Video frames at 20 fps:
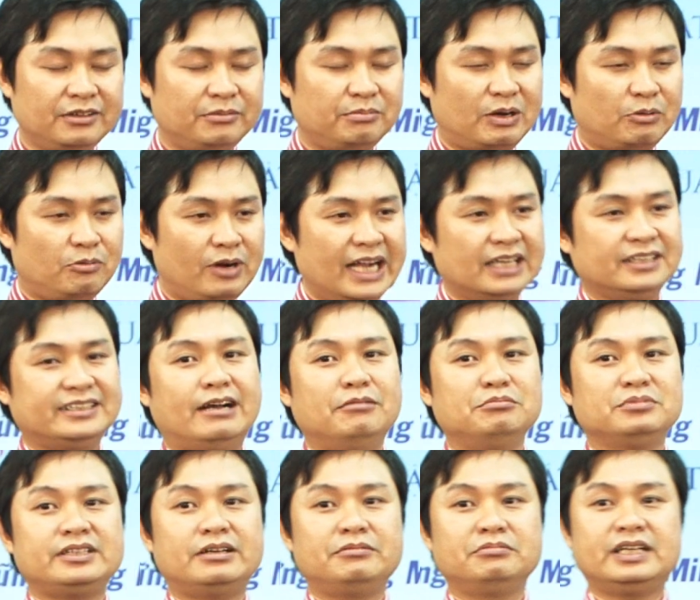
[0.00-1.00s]
mà quan
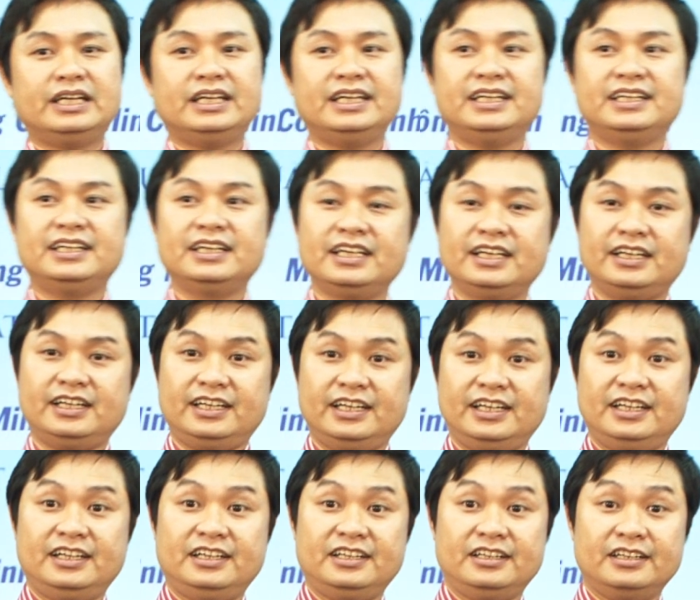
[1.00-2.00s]
trọng trong cái
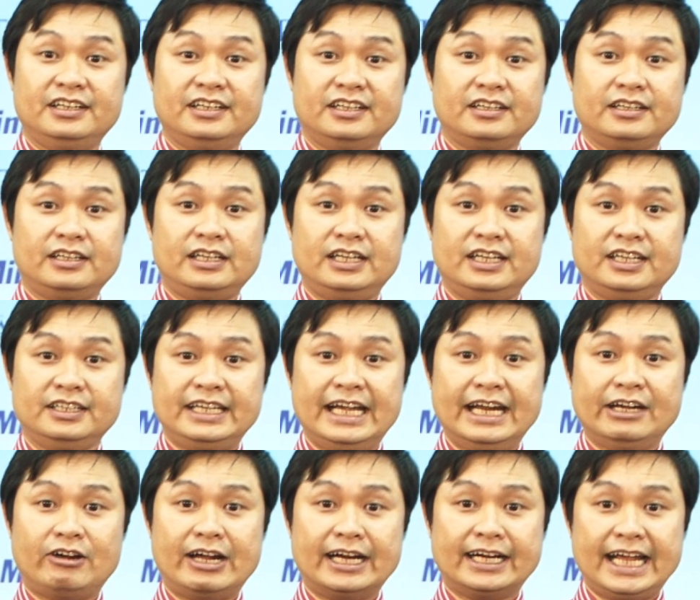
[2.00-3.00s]
ờ, à,
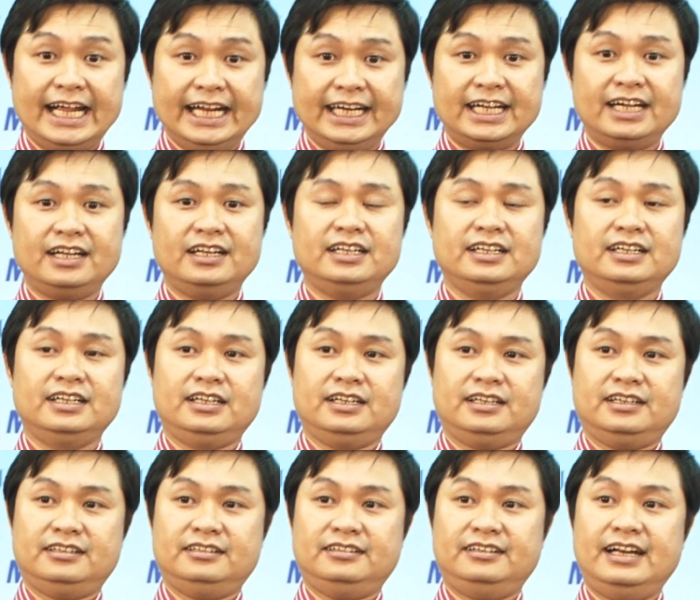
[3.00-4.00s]
giai đoạn này đó
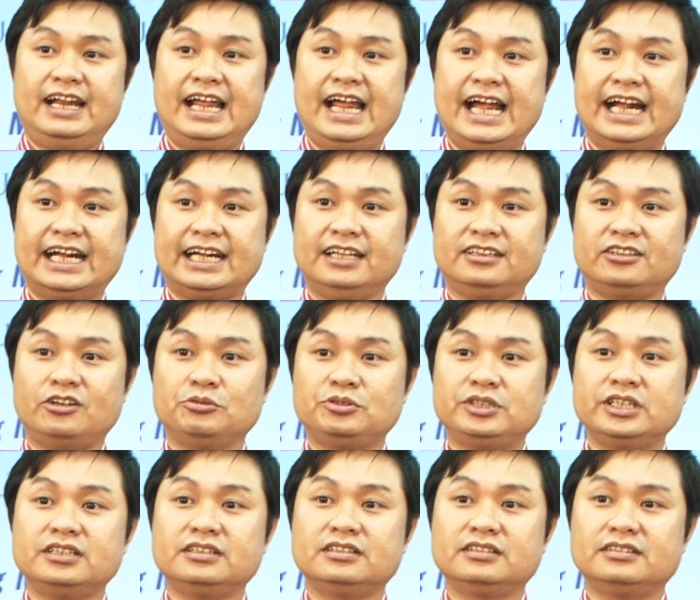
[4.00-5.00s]
là cái tổ
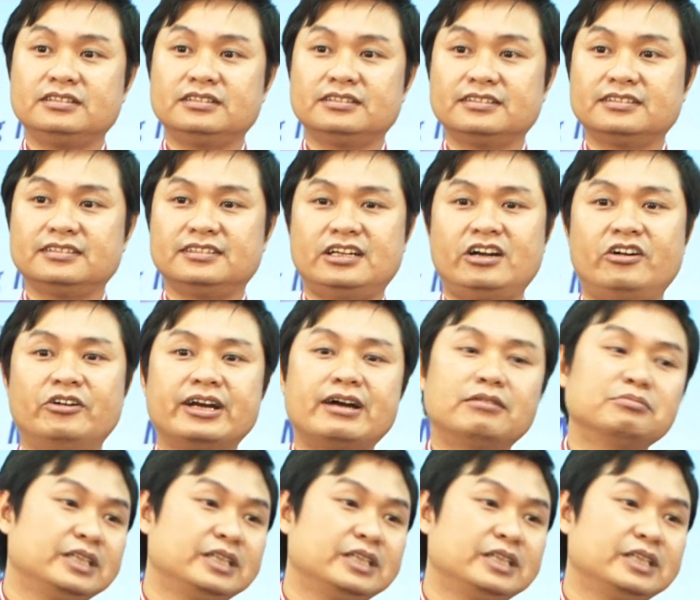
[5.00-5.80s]
chức hội đồng